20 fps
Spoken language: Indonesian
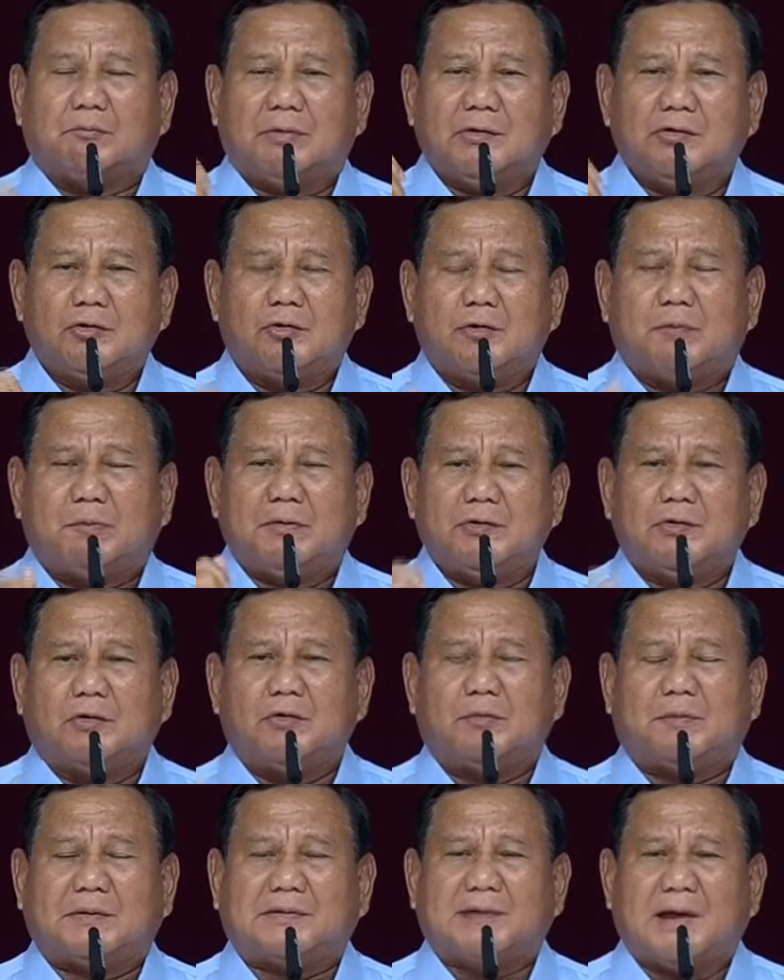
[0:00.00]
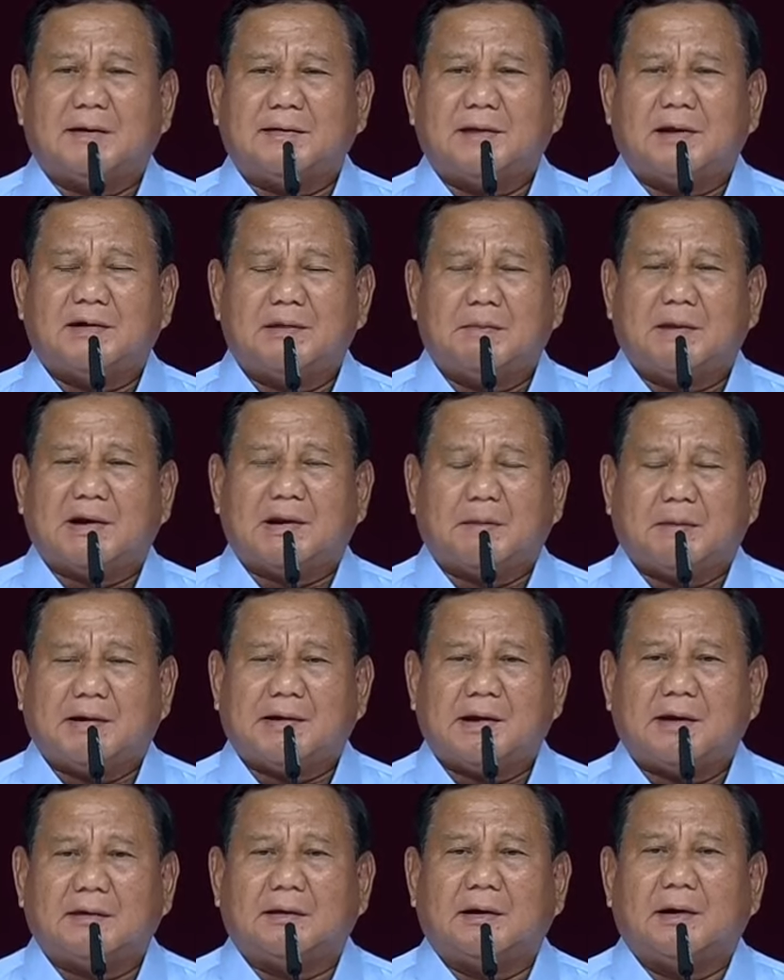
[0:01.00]
penyuluh-penyuluh pertanian di
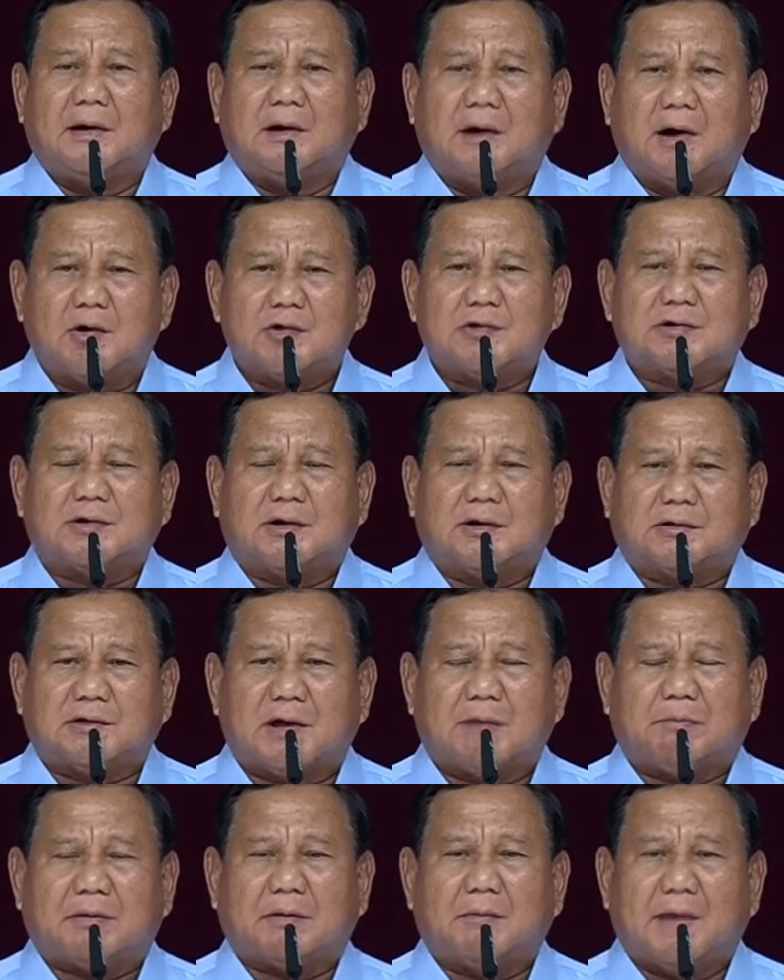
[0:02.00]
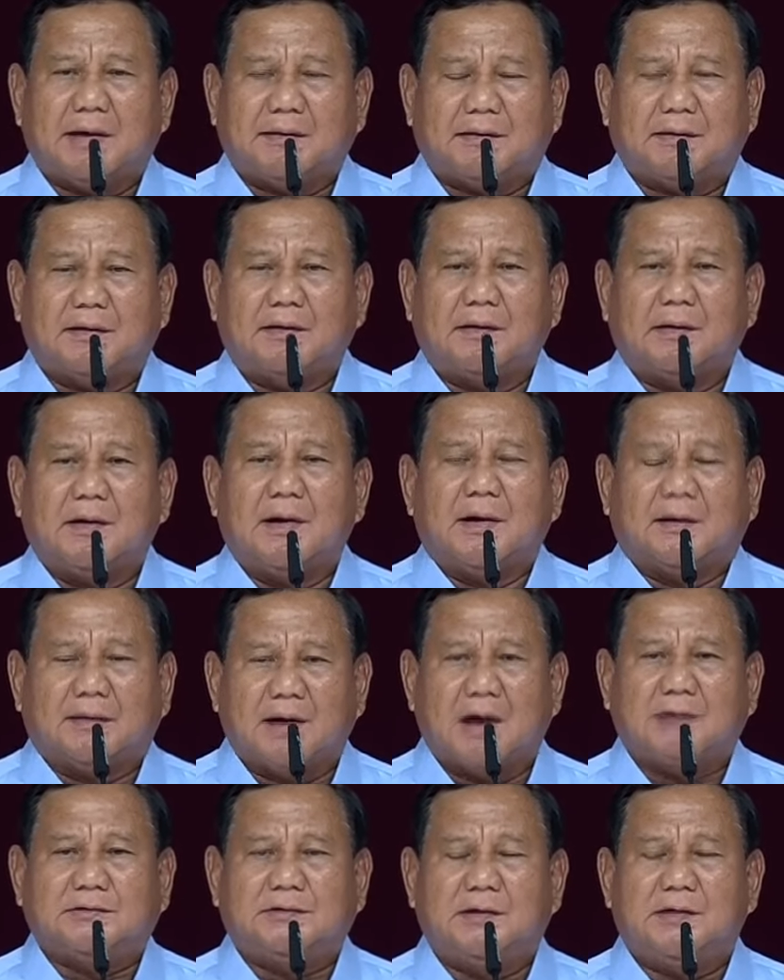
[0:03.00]
mana-mana harus kita perbaiki
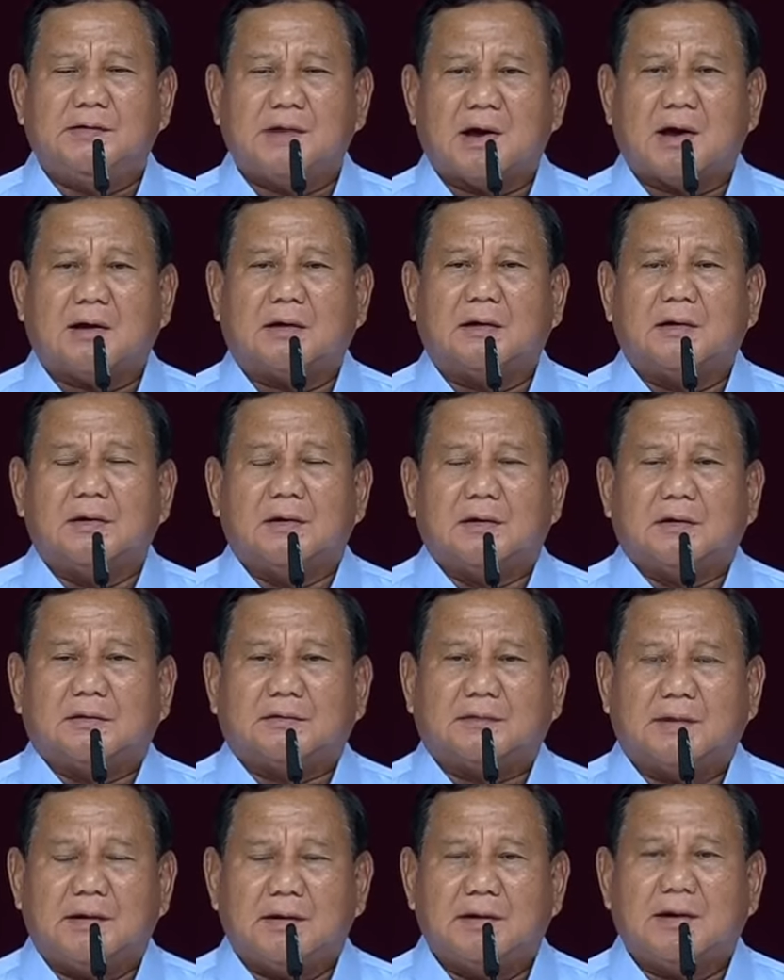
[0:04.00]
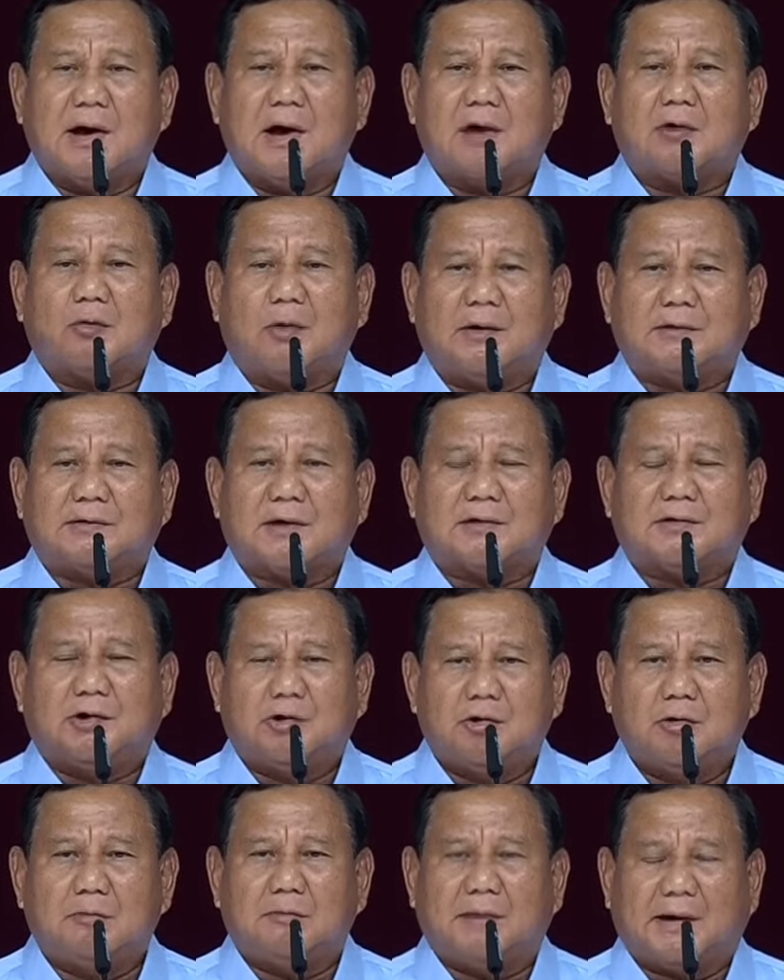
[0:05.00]
gajinya sehingga kualitas
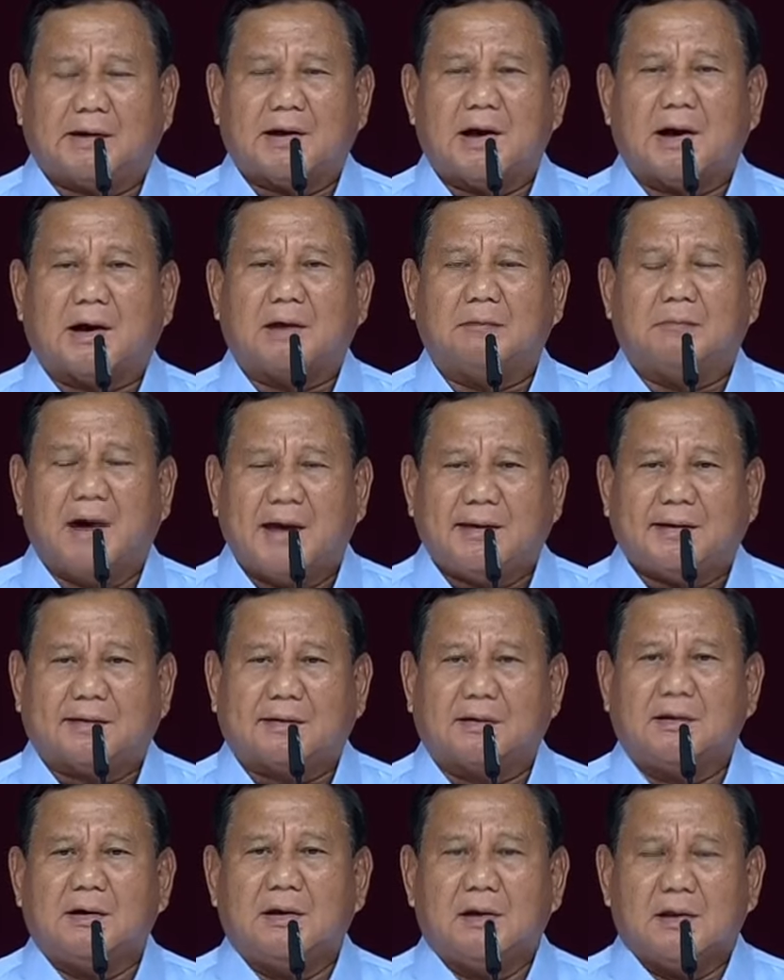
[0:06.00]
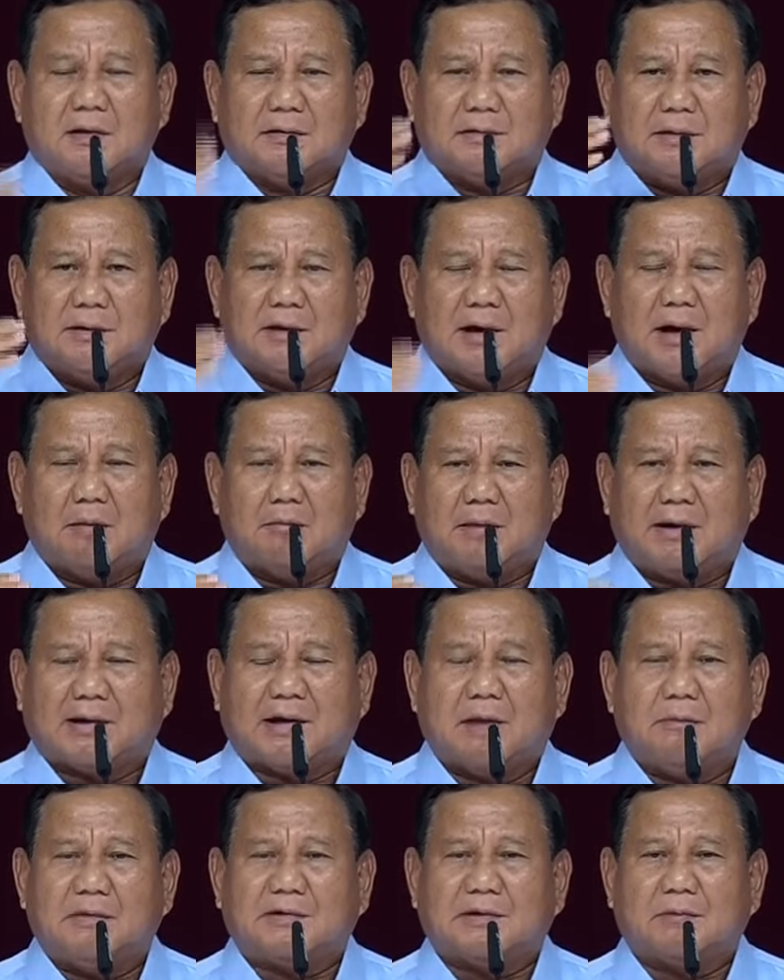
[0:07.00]
hidup mereka akan baik sehingga
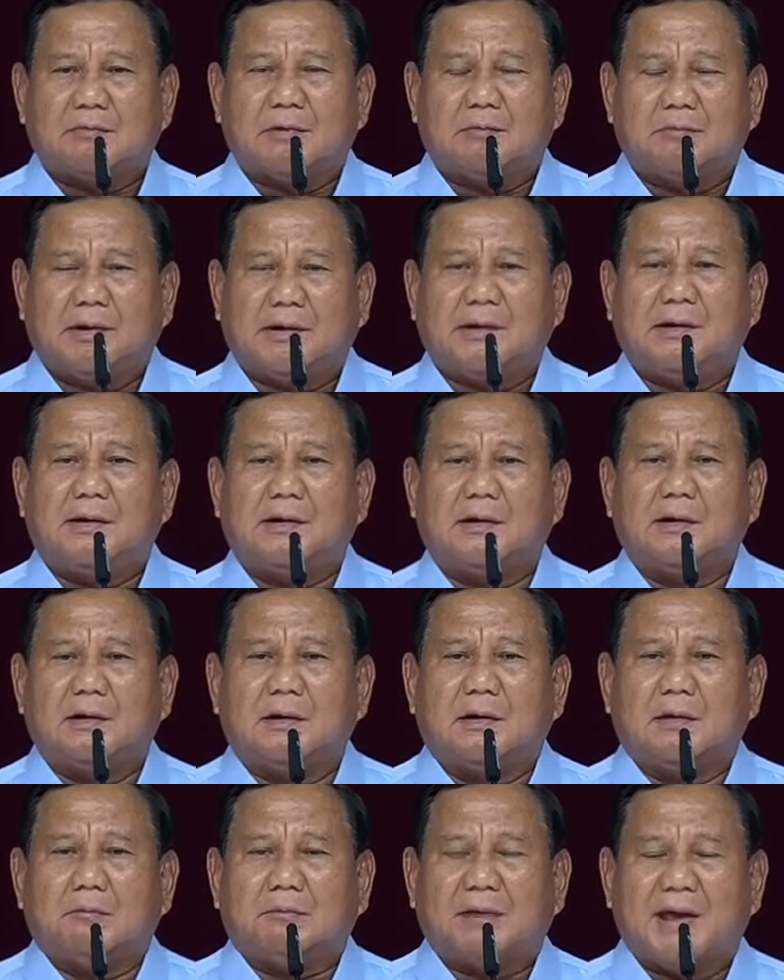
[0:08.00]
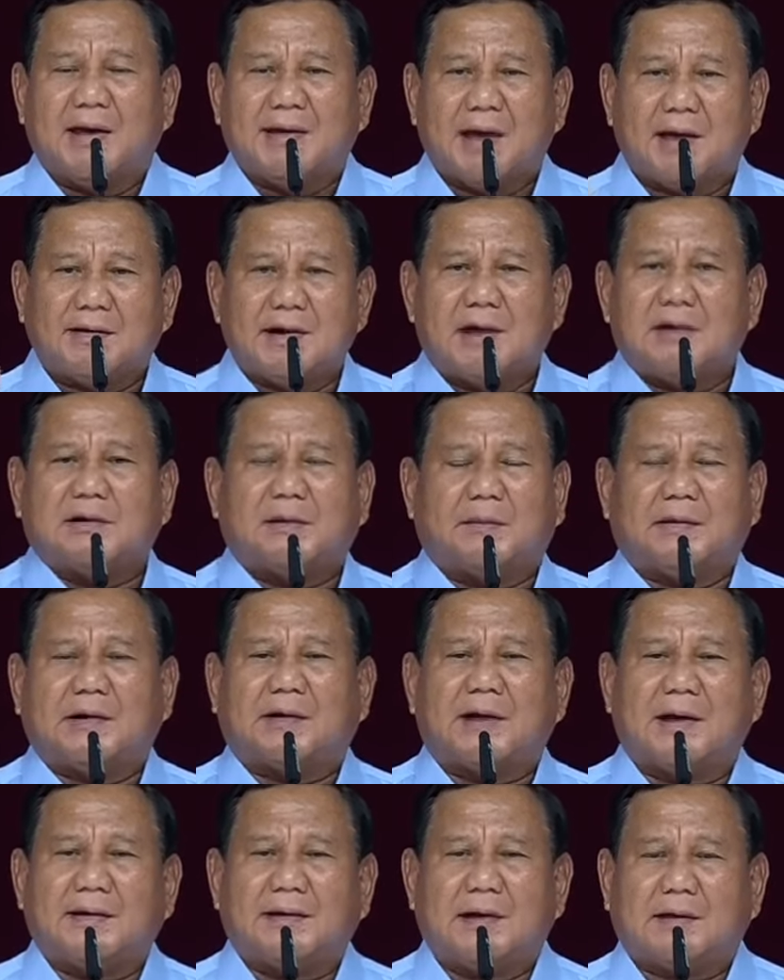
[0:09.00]
mereka bisa memberi pelayanan
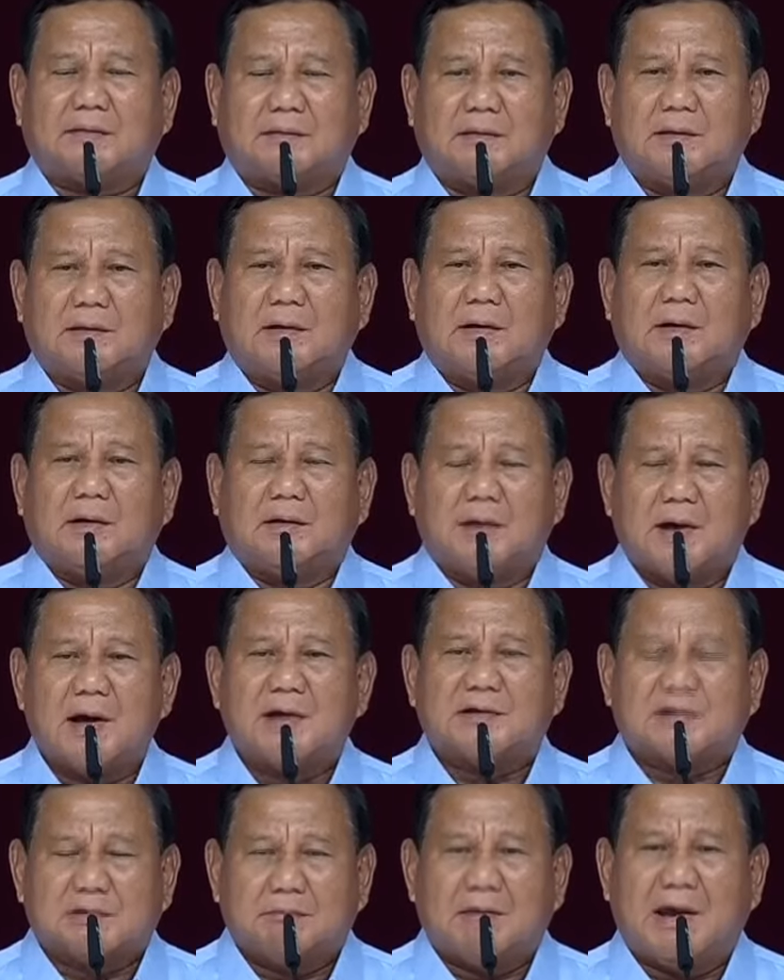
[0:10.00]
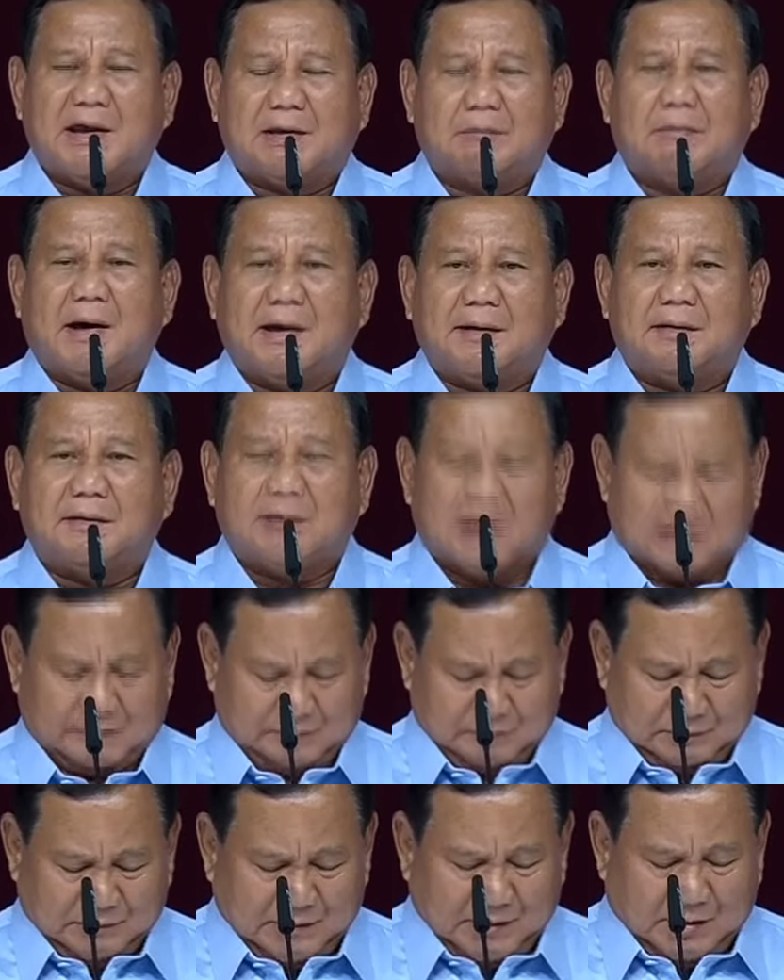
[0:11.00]
kepada rakyat dengan
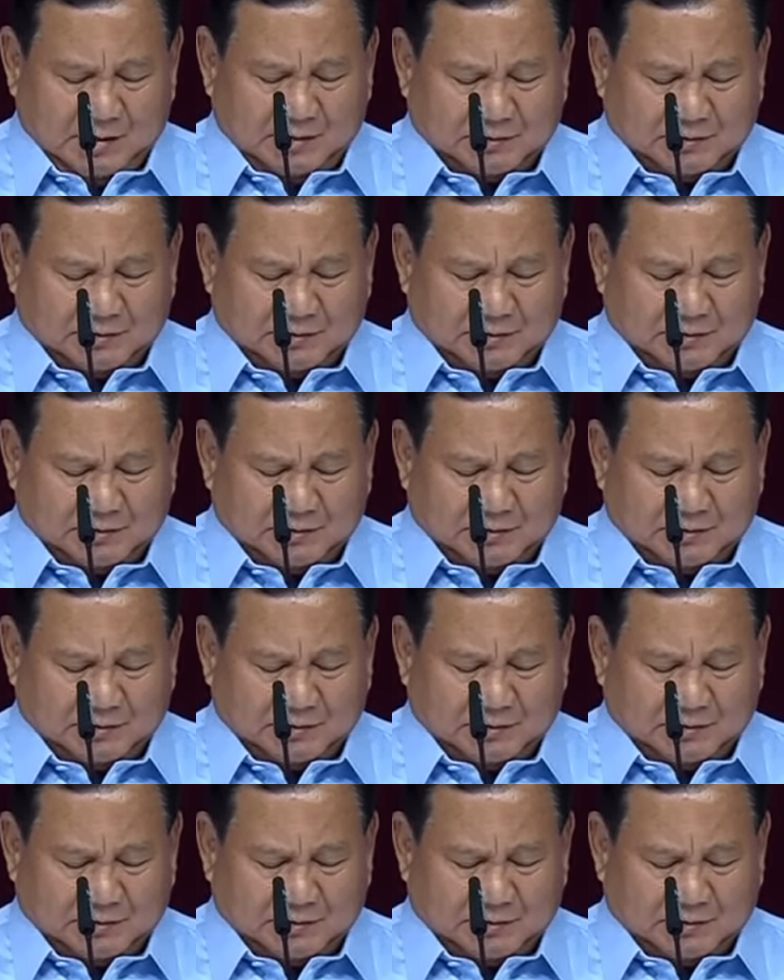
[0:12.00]
sebaik-baiknya.